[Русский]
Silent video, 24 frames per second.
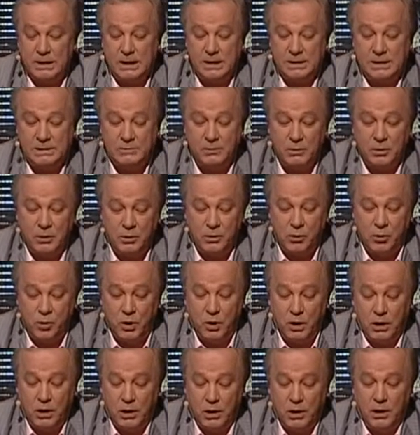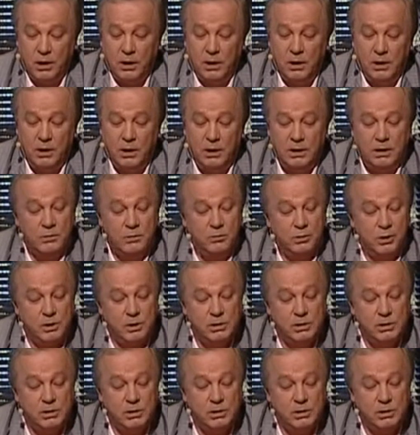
рассказ его такой. Это